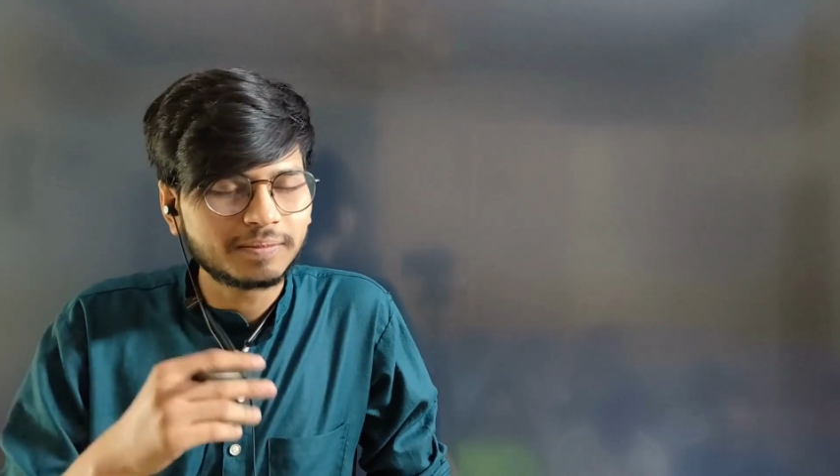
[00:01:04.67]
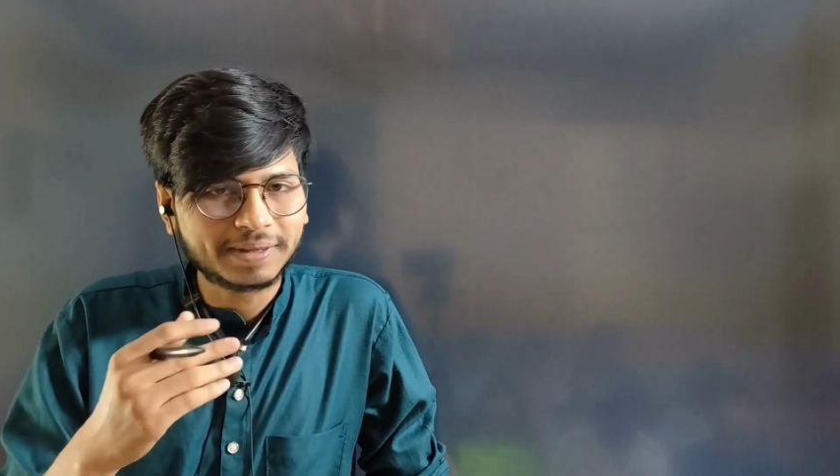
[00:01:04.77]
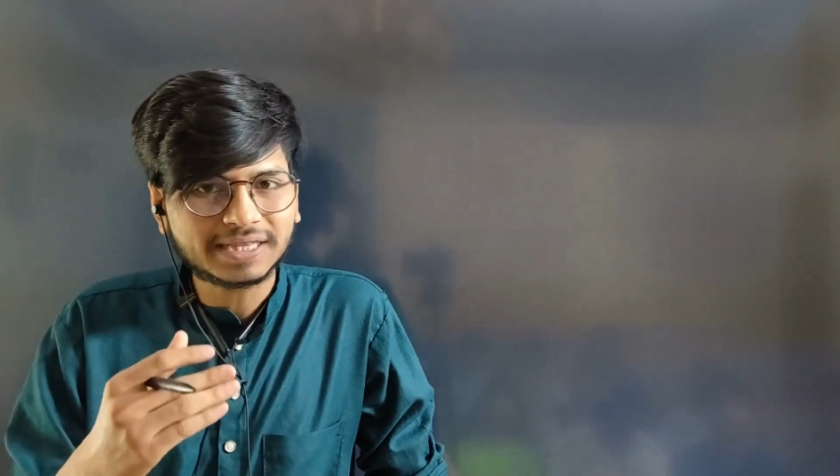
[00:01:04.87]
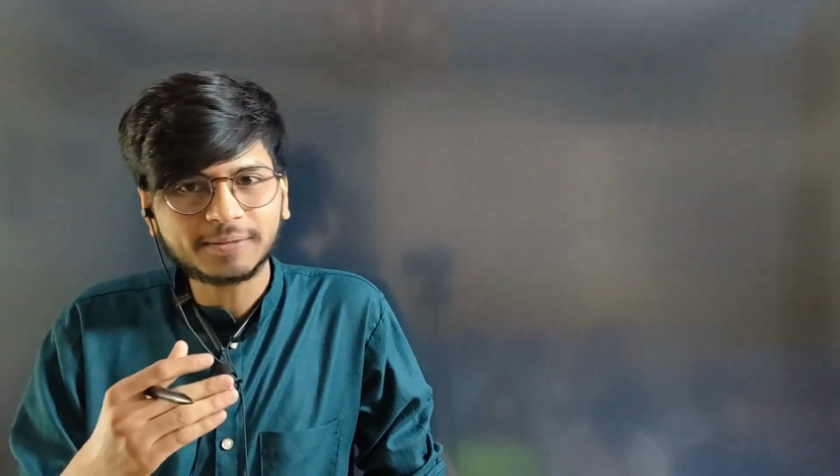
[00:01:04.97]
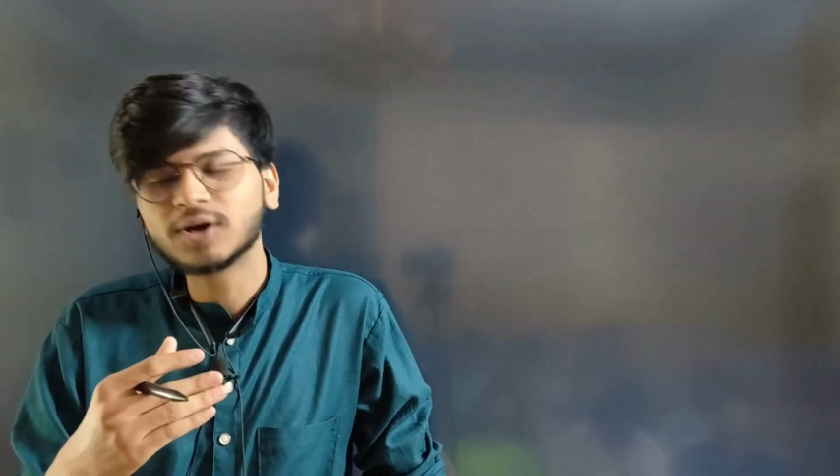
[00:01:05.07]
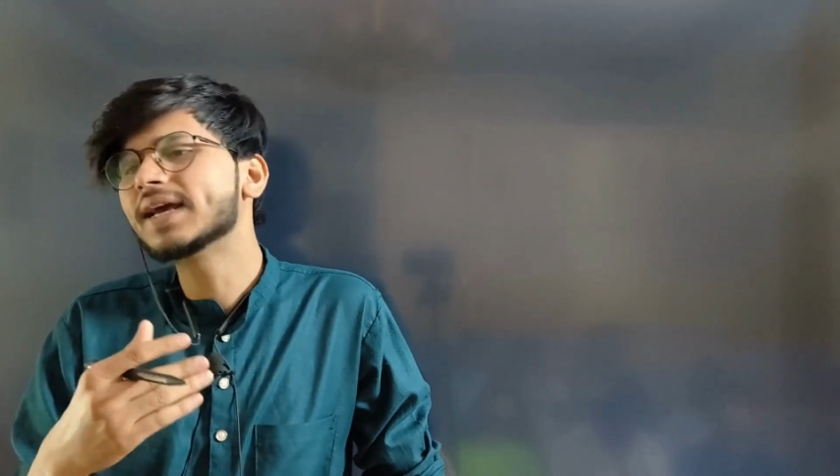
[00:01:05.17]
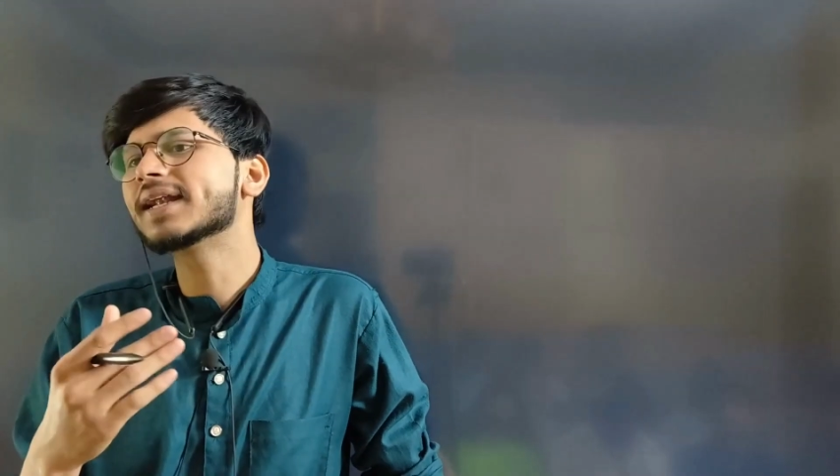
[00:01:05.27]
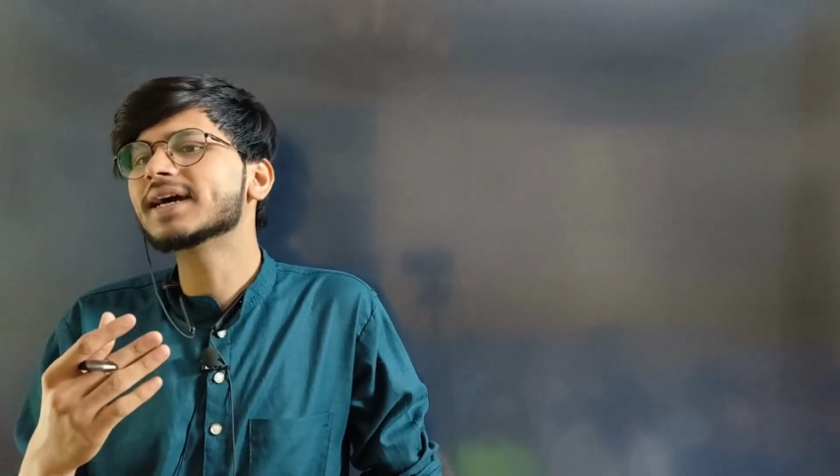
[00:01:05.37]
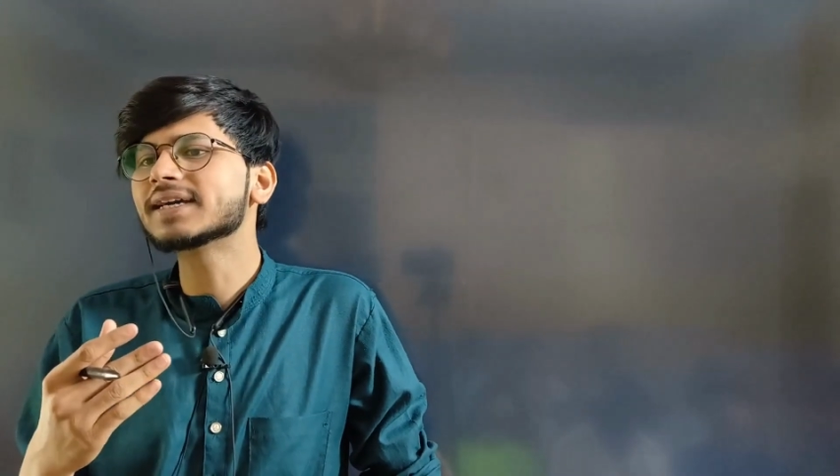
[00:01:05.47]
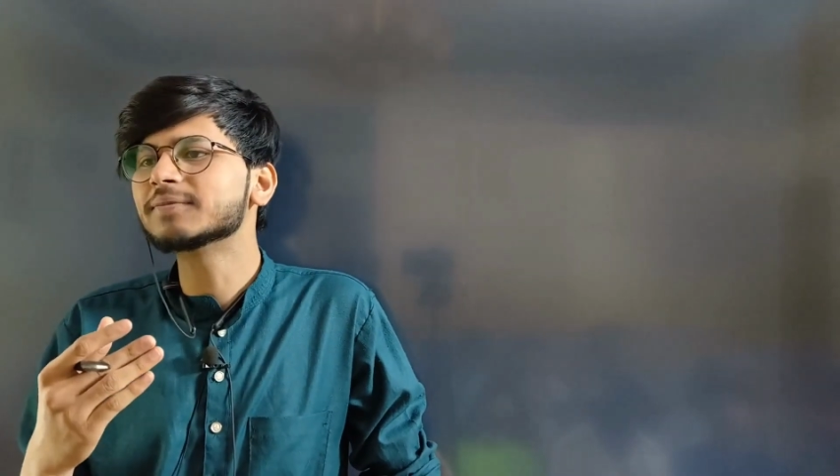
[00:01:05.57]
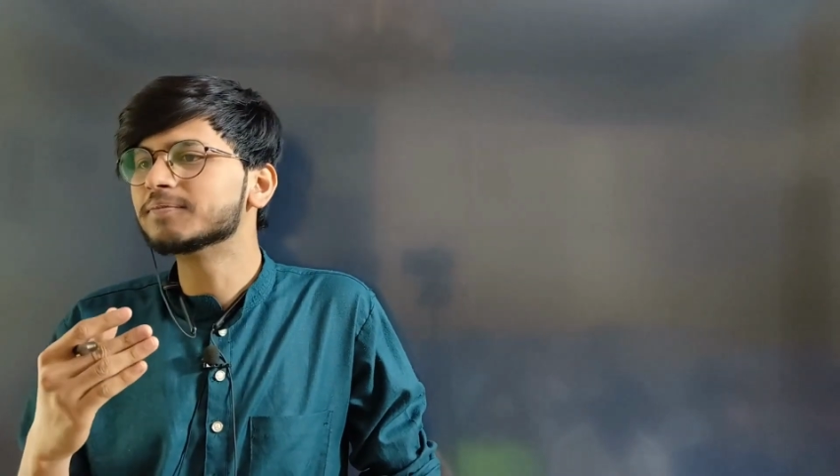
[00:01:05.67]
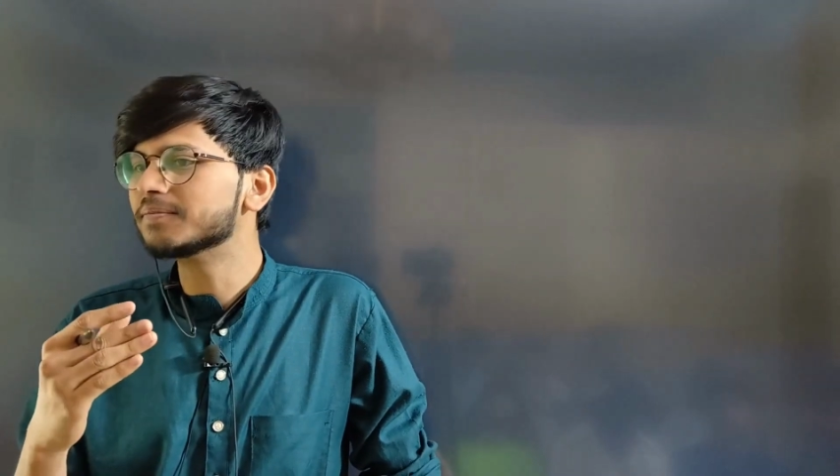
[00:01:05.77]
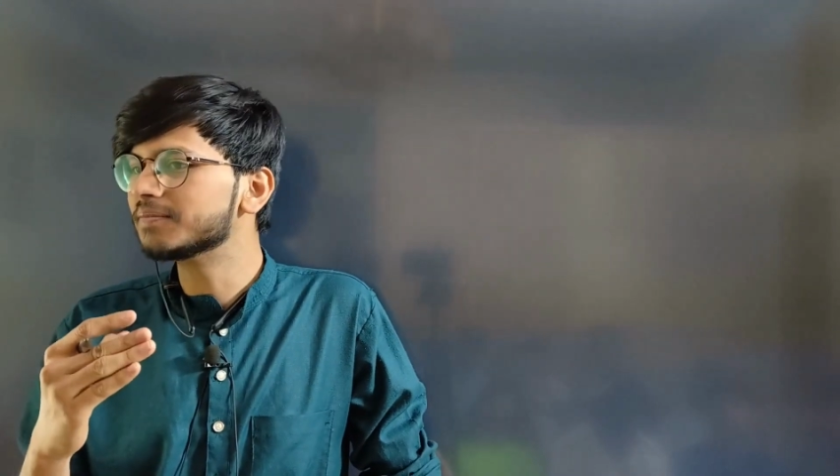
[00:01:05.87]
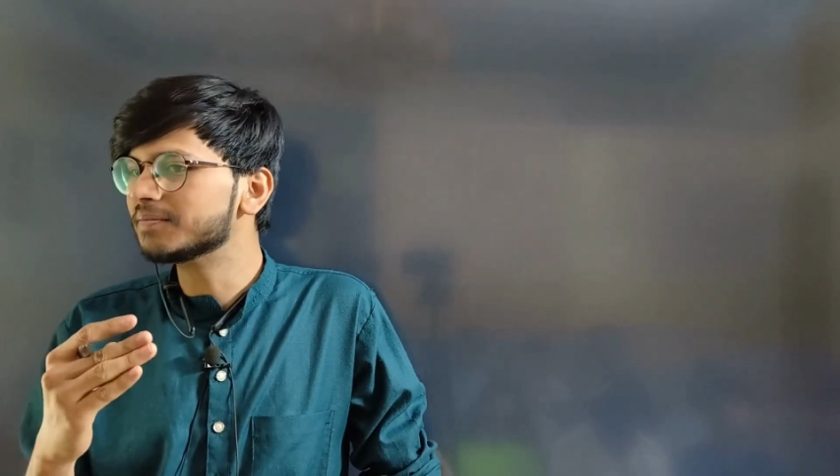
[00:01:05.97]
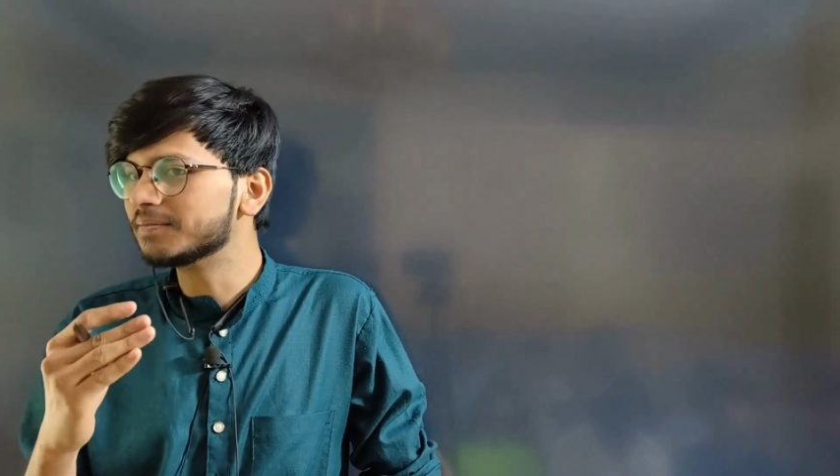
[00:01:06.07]
मतलब वही है ना कि
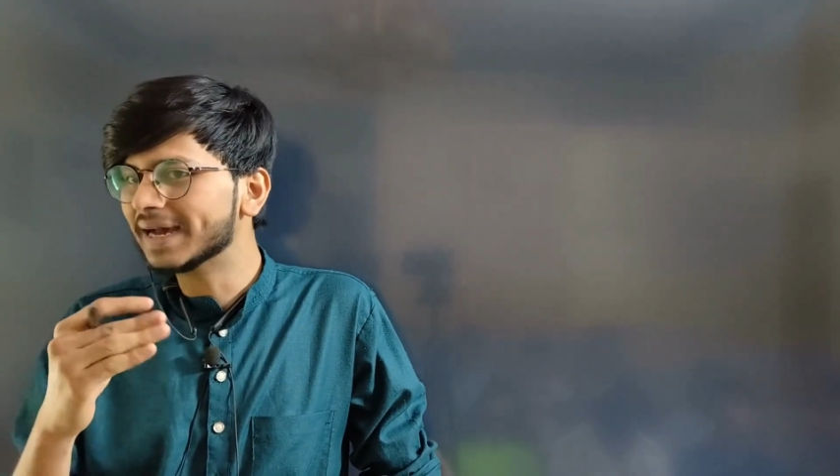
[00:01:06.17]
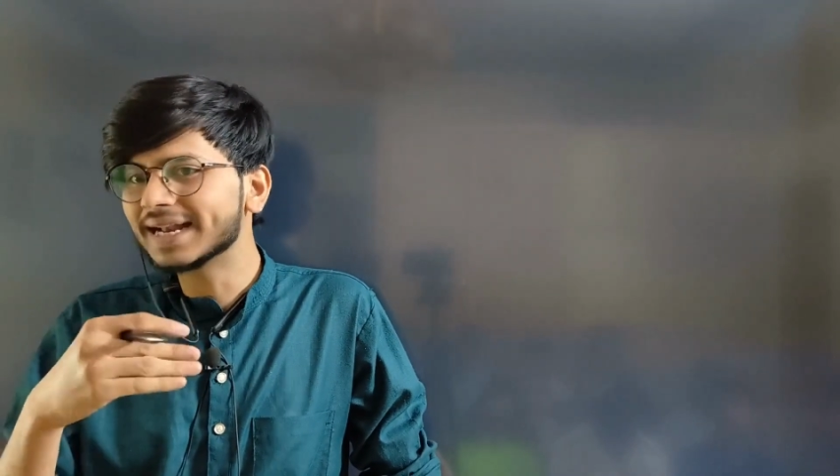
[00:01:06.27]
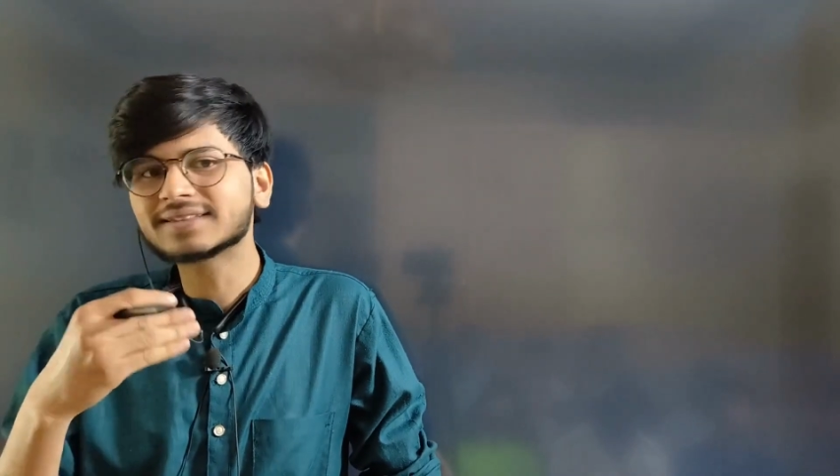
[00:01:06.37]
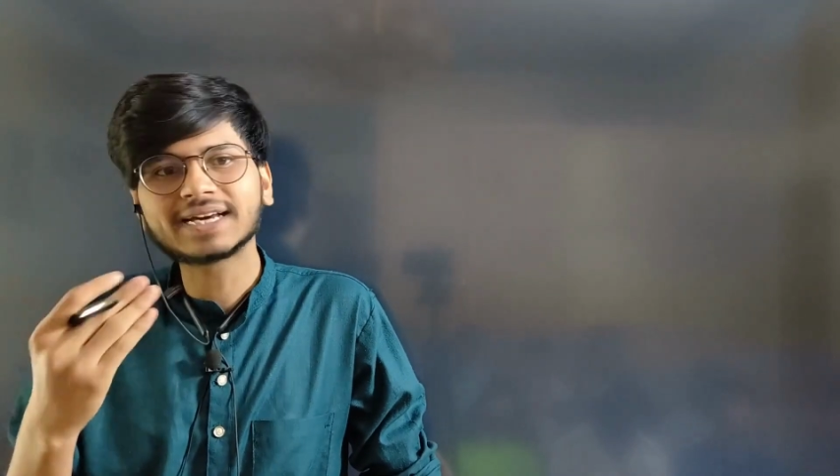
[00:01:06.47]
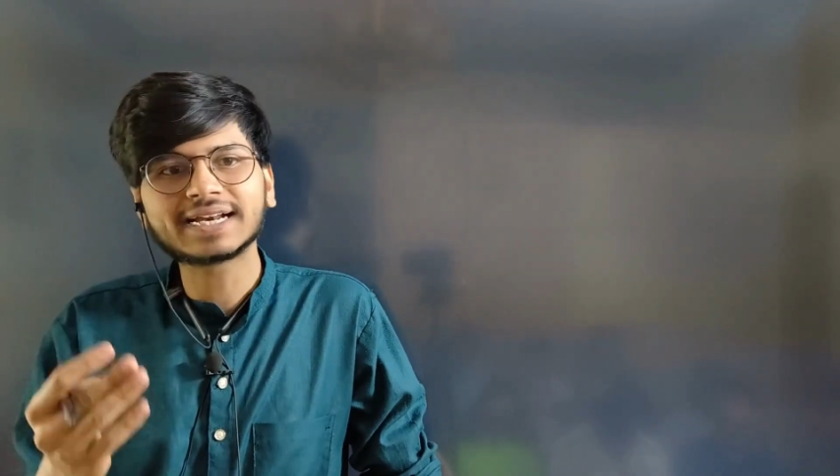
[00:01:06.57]
मेहनत